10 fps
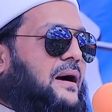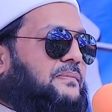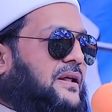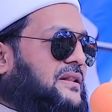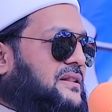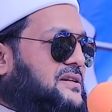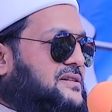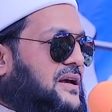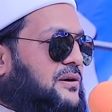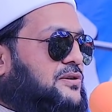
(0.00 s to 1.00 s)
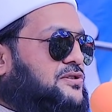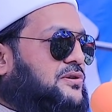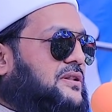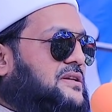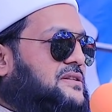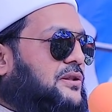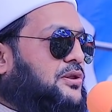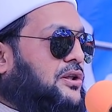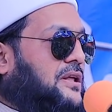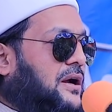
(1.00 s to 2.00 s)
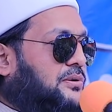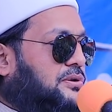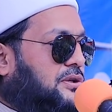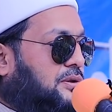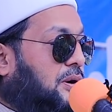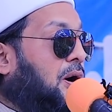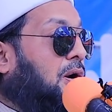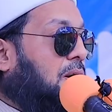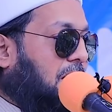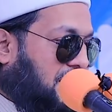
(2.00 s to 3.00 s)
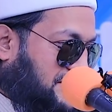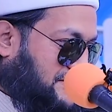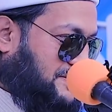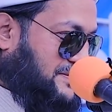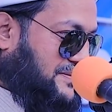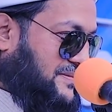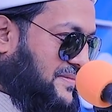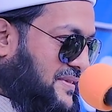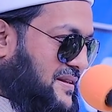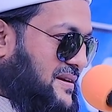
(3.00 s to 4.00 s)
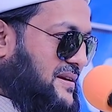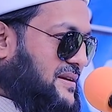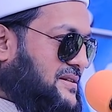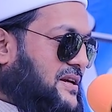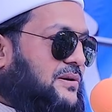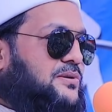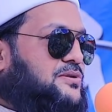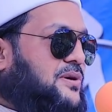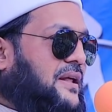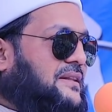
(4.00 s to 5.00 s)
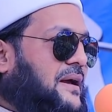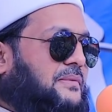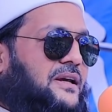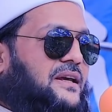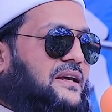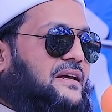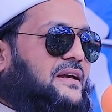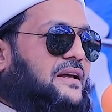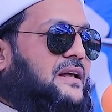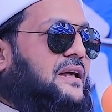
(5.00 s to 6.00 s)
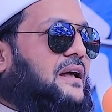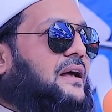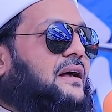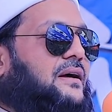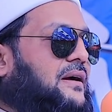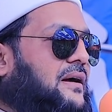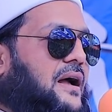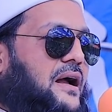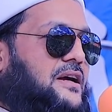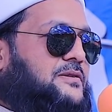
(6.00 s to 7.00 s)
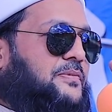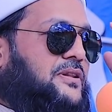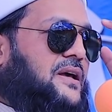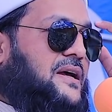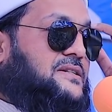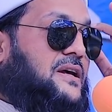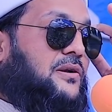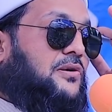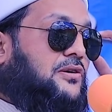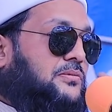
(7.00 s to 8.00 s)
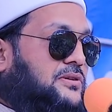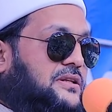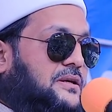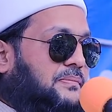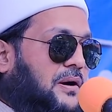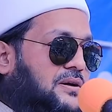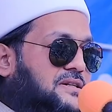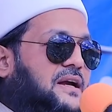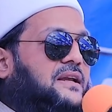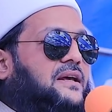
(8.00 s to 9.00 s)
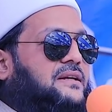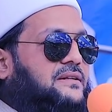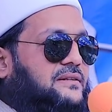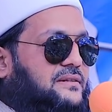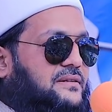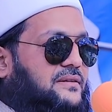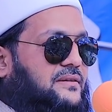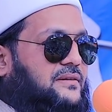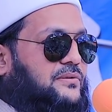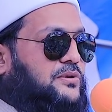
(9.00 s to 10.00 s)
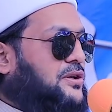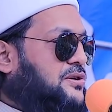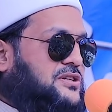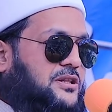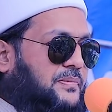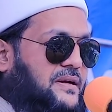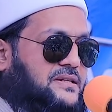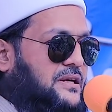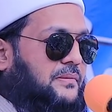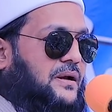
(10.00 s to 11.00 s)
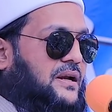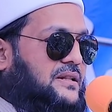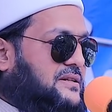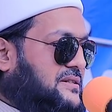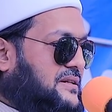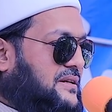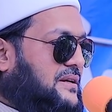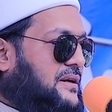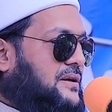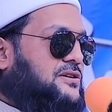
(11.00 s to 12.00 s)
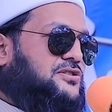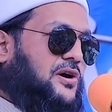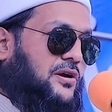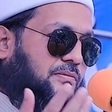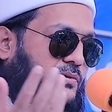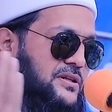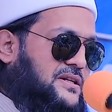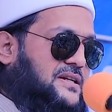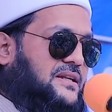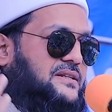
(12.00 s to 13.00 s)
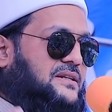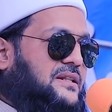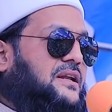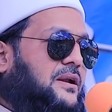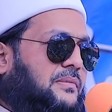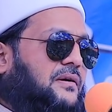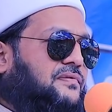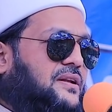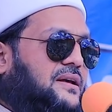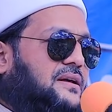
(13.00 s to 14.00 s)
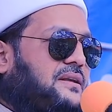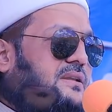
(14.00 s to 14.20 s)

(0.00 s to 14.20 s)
আপনাদের দেশে এখন চলতেছে তথাকথিত করোনা সেই অজুহাতে আমাকে আকাশপথে আসার অনুমতি পাওয়া যায় নাই কোথাও যেতে পারছি না বাংলাদেশে সড়ক পথেই যাচ্ছি দিনের মাহফিলে